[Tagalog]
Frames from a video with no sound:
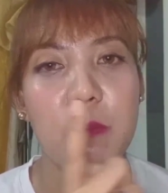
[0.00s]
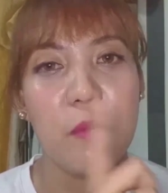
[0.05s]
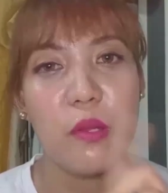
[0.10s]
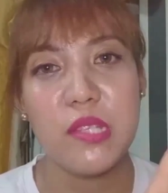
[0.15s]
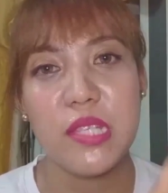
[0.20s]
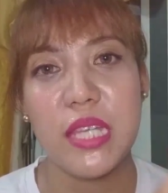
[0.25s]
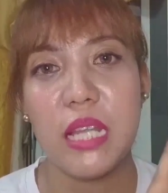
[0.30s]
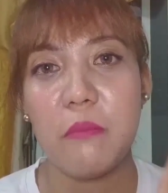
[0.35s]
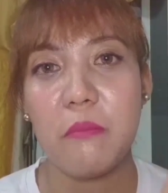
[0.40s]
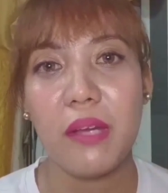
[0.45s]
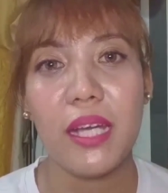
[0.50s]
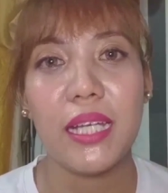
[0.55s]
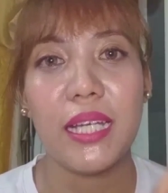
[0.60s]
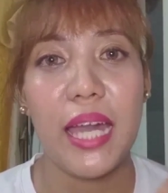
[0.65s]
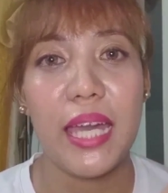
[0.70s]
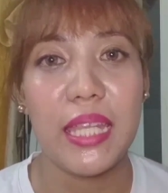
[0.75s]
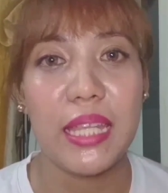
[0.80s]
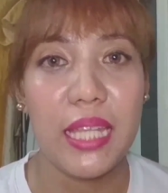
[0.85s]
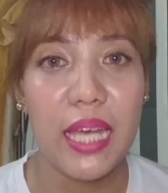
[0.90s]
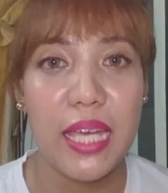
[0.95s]
Meron silang
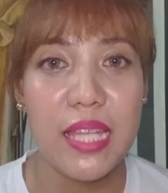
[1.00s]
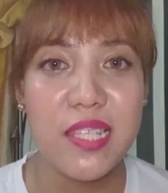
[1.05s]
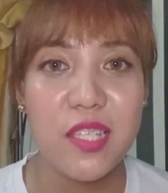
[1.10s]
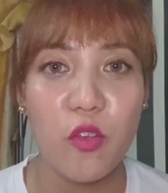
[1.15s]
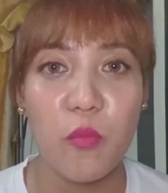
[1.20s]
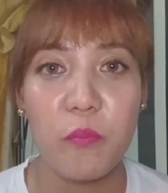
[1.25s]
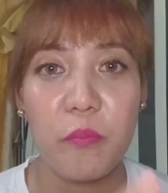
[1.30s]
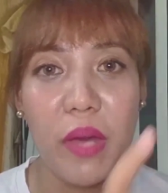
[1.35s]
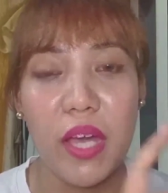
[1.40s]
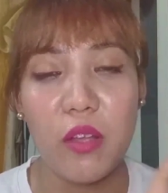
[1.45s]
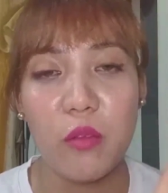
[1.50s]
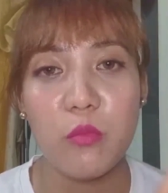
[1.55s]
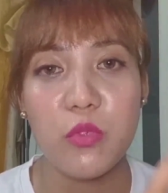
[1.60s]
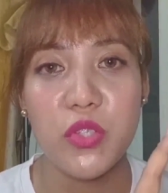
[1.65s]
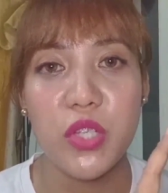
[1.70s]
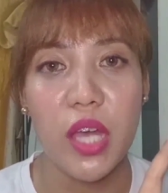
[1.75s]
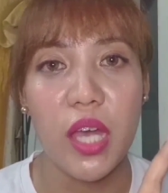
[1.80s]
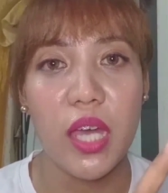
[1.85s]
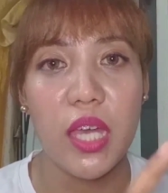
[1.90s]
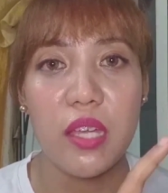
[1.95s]
mga guidelines kung
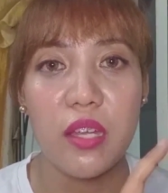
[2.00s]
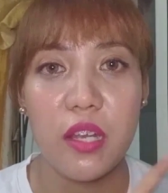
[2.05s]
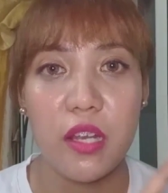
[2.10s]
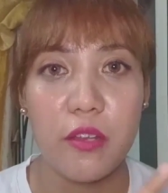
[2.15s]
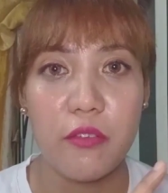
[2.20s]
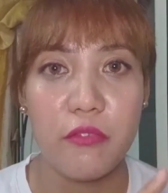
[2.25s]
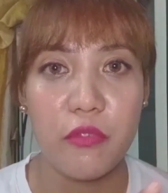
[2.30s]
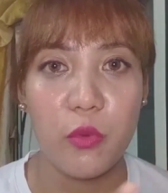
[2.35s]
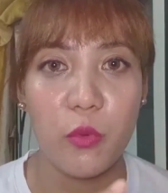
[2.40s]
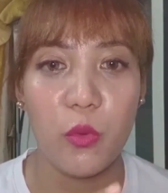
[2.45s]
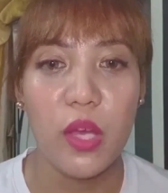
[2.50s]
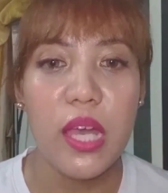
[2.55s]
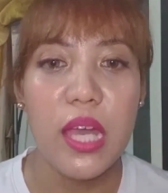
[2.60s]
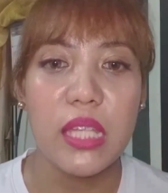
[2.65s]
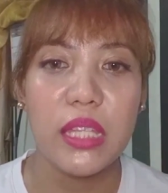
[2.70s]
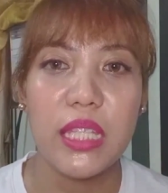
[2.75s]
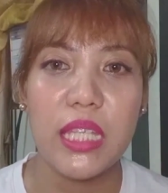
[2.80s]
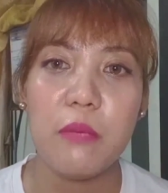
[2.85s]
paano mo siya i-review.